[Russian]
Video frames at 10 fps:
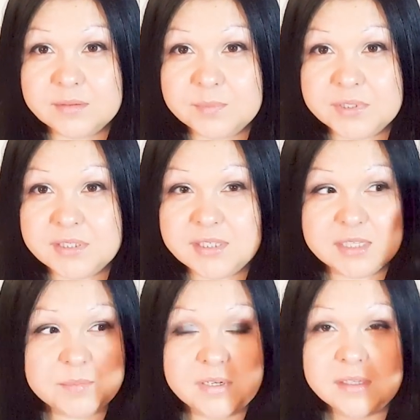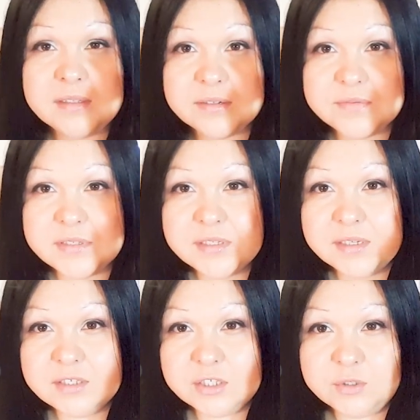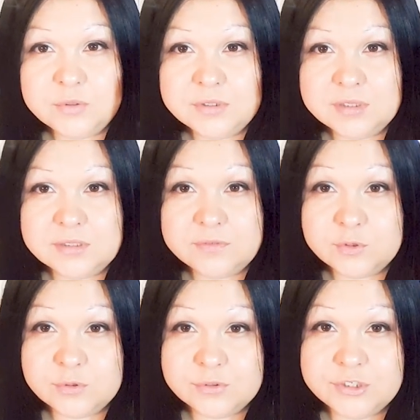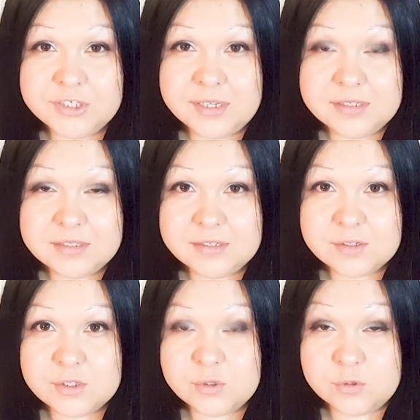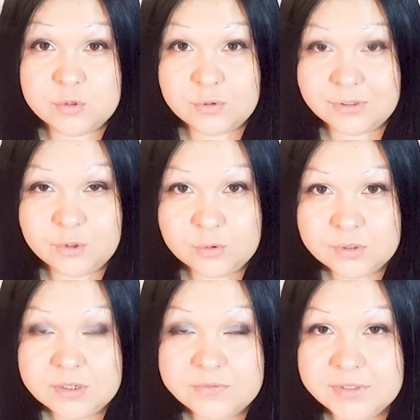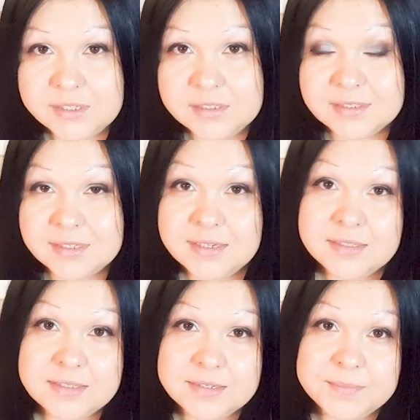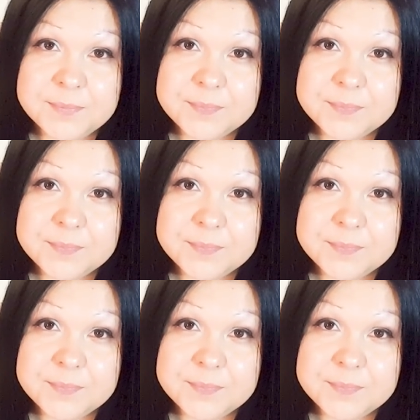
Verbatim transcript: 50 миллилитров здесь, стоит это все счастье 140 долларов на их сайте.